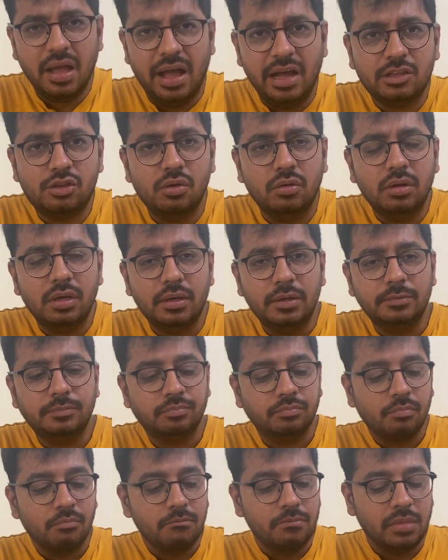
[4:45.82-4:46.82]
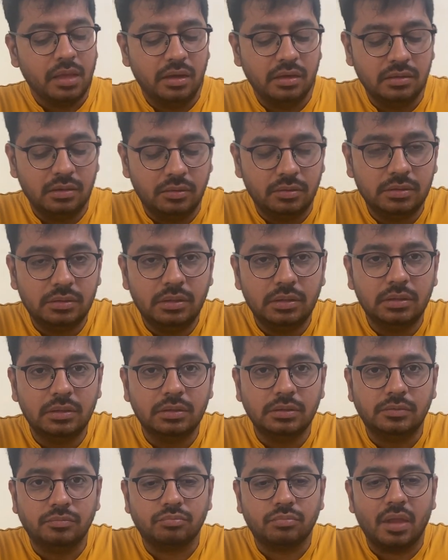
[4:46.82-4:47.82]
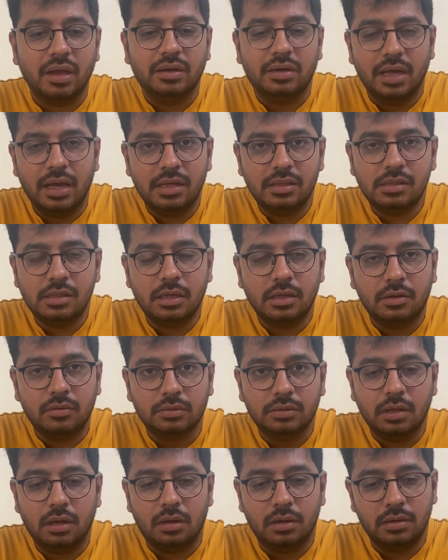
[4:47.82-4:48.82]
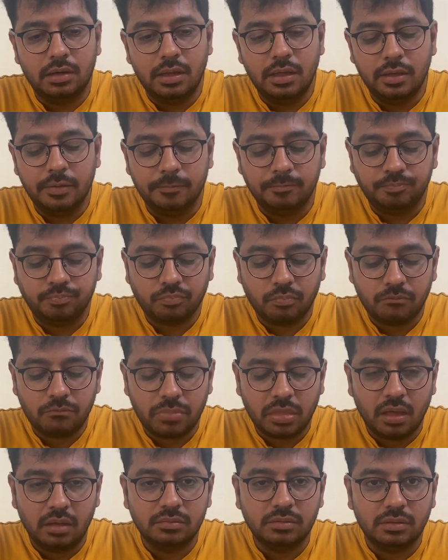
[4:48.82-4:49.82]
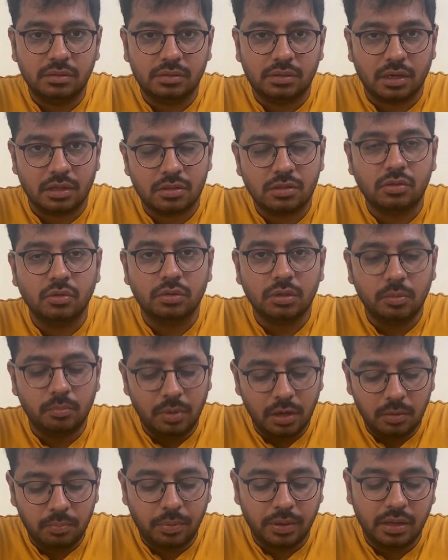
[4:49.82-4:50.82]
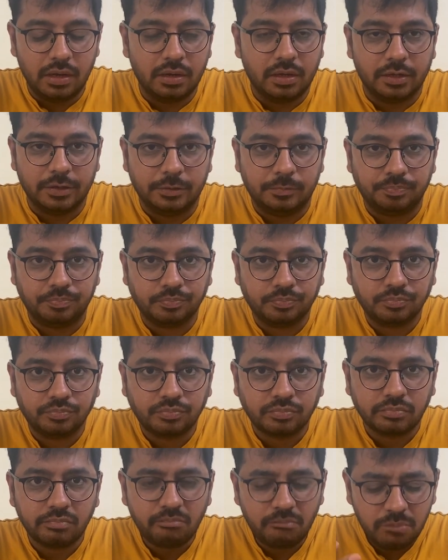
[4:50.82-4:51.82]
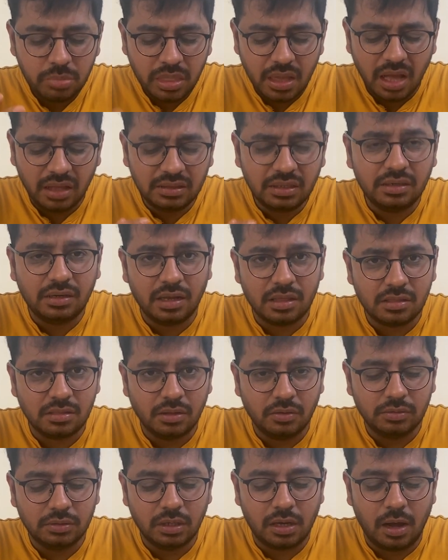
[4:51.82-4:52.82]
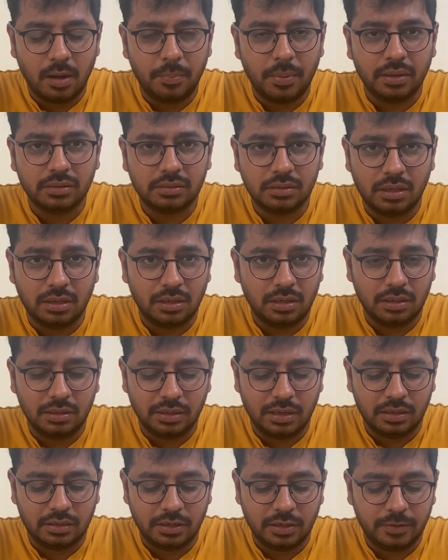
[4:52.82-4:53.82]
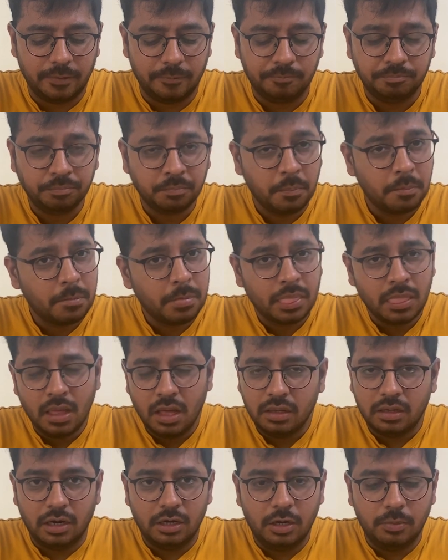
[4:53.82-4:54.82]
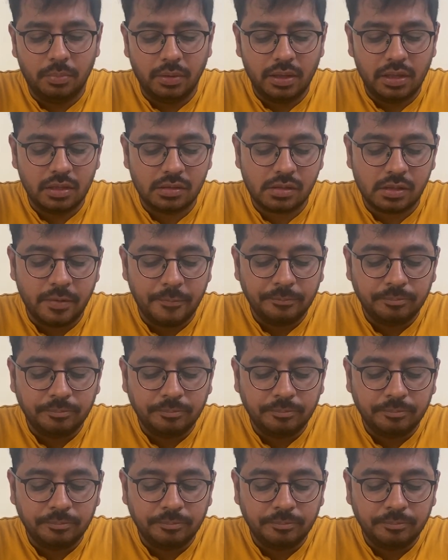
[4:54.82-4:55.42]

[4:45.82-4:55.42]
ஆக்சுவலாக இதை வந்து டேஞ்சர் வந்து ஆல்ரெடி ட்ரஸ்ட்டை வந்து பில்ட் பண்ணியிருக்காங்க அந்த ட்ரஸ்ட்டை வந்து காப்பாற்றினாங்களான்னு கேட்டால் கண்டிப்பாக எஸ்